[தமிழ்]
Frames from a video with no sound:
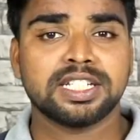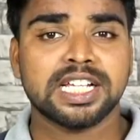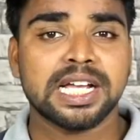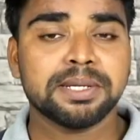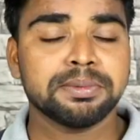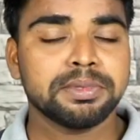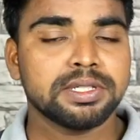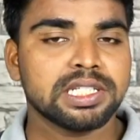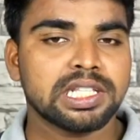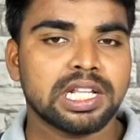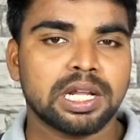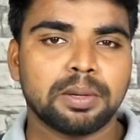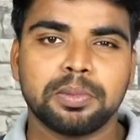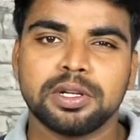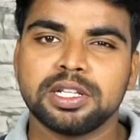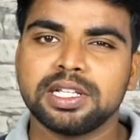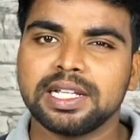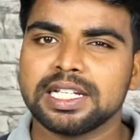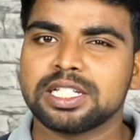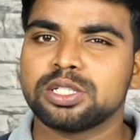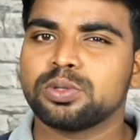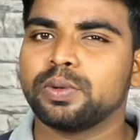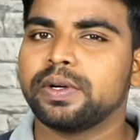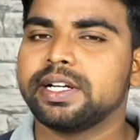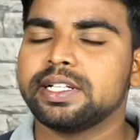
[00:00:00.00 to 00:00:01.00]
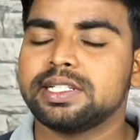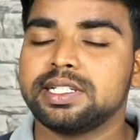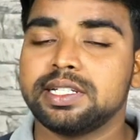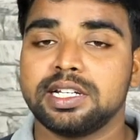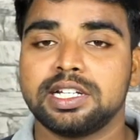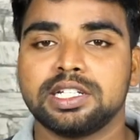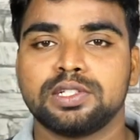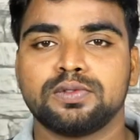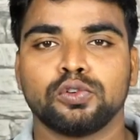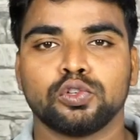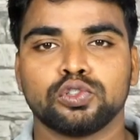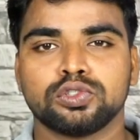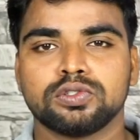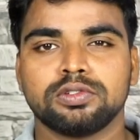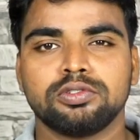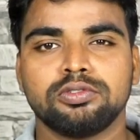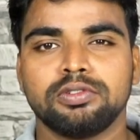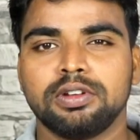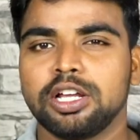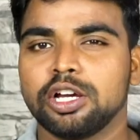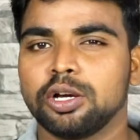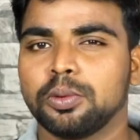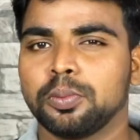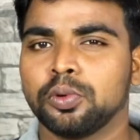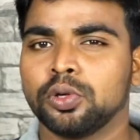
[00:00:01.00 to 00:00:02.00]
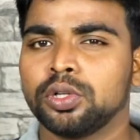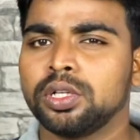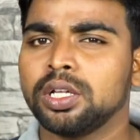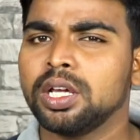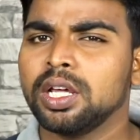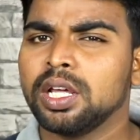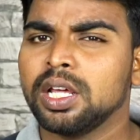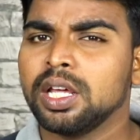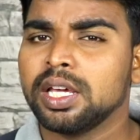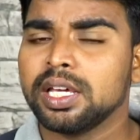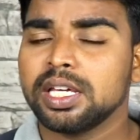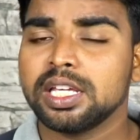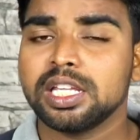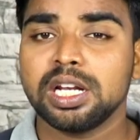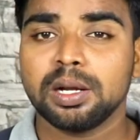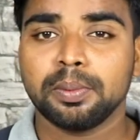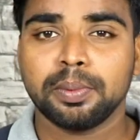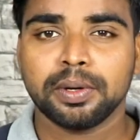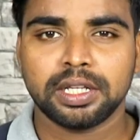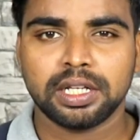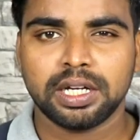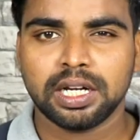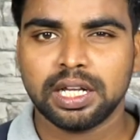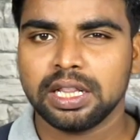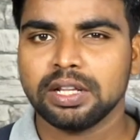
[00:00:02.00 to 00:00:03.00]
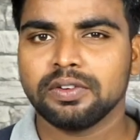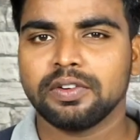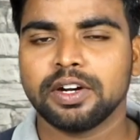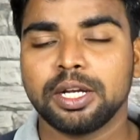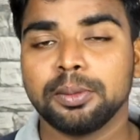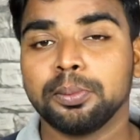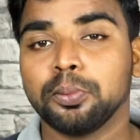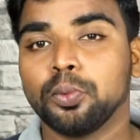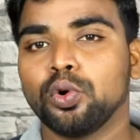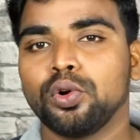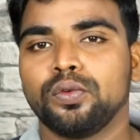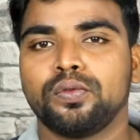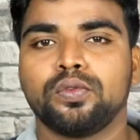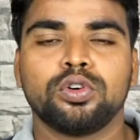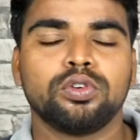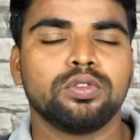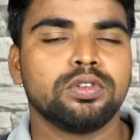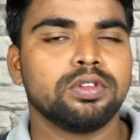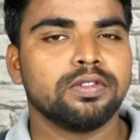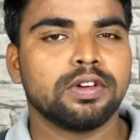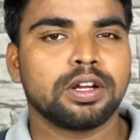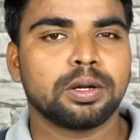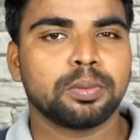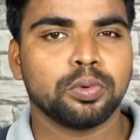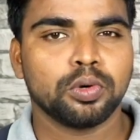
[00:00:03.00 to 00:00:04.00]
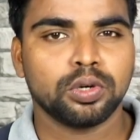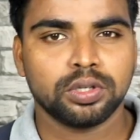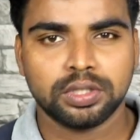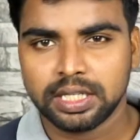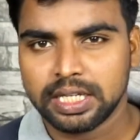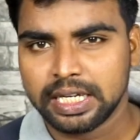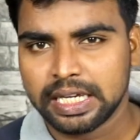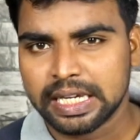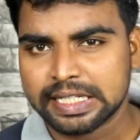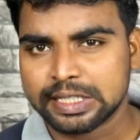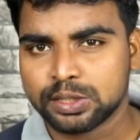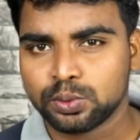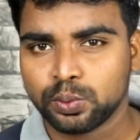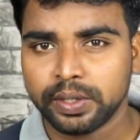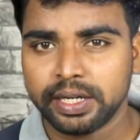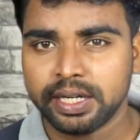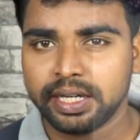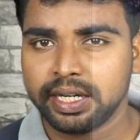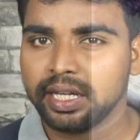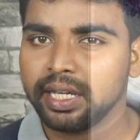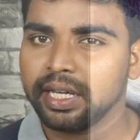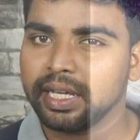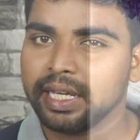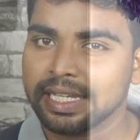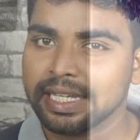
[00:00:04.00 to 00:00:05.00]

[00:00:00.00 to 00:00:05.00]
சாம்சங் தரப்புலேருந்து எஸ் டுவெண்ட்டி சீரிஸ் ஃபோன்ஸ் வந்து வெளியாக போகுது இதில் பார்த்திங்கன்னா இந்த வாட்டி மூணு ஃபோன் வந்து வரப்போகுது எஸ் டுவெண்ட்டி